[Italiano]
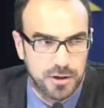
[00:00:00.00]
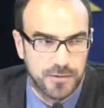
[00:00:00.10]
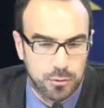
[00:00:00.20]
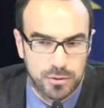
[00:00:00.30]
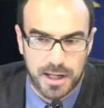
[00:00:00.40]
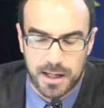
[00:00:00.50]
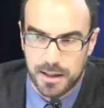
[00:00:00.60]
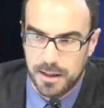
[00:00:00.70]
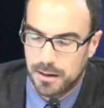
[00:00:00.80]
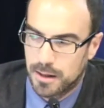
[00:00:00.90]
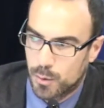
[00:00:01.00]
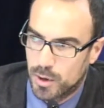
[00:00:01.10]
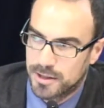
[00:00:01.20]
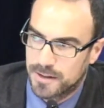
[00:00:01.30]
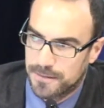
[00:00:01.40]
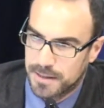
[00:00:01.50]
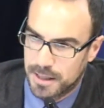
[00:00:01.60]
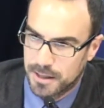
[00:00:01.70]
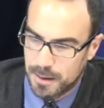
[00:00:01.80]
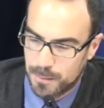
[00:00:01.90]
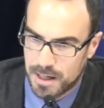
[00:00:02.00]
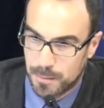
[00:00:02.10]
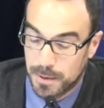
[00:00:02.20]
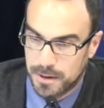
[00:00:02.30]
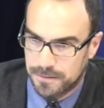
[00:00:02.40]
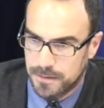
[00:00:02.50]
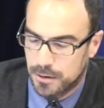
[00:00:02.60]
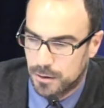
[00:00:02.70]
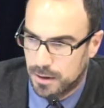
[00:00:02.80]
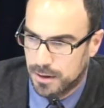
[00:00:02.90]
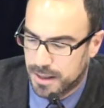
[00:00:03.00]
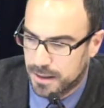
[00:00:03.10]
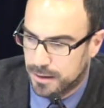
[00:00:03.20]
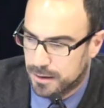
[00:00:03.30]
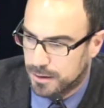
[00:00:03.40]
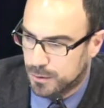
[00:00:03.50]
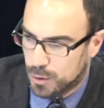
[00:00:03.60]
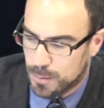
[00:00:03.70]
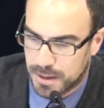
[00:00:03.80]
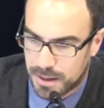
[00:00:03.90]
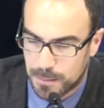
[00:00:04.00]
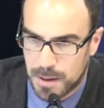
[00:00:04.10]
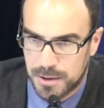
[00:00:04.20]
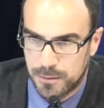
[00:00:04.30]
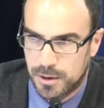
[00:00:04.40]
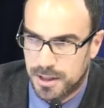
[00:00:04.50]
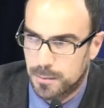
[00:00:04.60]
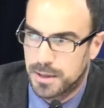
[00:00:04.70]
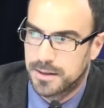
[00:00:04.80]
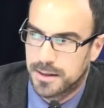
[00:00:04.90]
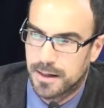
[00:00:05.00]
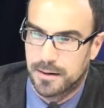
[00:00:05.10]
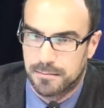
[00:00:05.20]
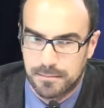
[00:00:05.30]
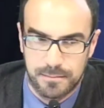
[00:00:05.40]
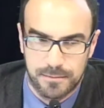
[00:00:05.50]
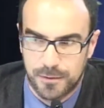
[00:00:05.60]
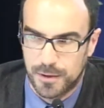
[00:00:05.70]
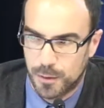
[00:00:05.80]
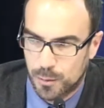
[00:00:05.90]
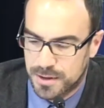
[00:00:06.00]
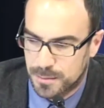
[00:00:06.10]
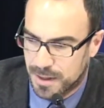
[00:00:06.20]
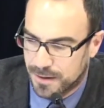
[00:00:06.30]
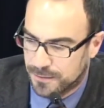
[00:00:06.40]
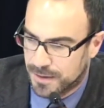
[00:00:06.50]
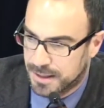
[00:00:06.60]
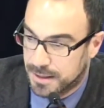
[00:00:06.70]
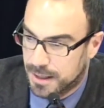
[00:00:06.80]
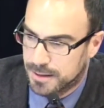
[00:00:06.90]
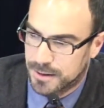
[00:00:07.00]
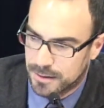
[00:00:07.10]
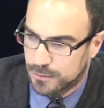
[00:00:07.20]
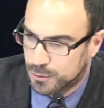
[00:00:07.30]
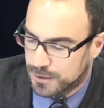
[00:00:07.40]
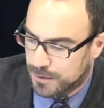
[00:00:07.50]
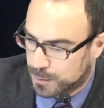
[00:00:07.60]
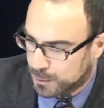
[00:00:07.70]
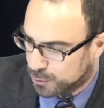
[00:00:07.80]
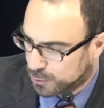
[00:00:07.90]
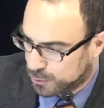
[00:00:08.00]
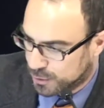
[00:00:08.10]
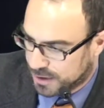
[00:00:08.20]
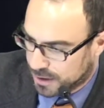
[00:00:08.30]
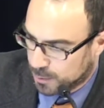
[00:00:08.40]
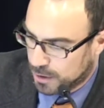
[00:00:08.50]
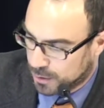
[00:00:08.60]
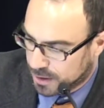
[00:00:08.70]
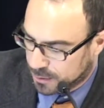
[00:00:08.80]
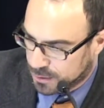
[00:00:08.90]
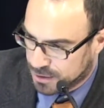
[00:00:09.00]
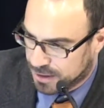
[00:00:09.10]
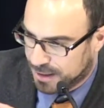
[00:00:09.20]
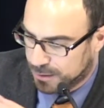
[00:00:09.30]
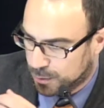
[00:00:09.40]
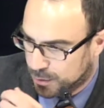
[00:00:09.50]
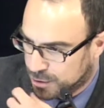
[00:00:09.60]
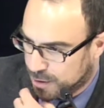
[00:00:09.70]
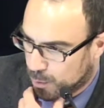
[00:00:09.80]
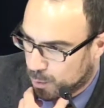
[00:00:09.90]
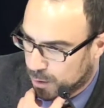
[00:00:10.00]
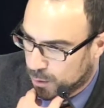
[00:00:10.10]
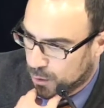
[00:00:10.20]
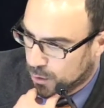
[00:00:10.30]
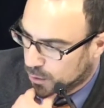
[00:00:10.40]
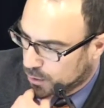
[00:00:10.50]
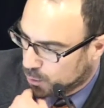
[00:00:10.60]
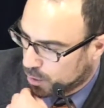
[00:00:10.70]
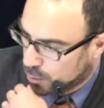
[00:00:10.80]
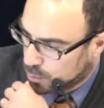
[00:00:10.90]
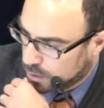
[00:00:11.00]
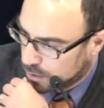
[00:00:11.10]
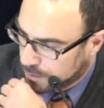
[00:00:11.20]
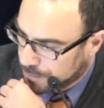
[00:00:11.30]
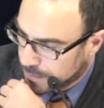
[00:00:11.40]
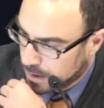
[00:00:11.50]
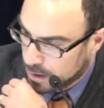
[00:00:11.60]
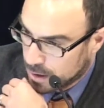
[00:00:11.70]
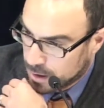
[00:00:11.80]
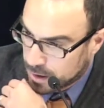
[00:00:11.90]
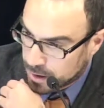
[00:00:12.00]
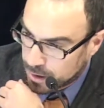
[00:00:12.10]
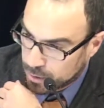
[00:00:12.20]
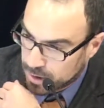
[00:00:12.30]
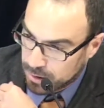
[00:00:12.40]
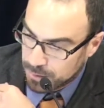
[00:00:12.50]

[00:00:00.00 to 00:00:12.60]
di valutare la qualità finale delle mappe, che fino agli anni 2000 le mappe di vulnerabilità non venivano quasi mai validate, usciva il prodotto ed era quello era considerato diciamo, quello, quello buono. Allora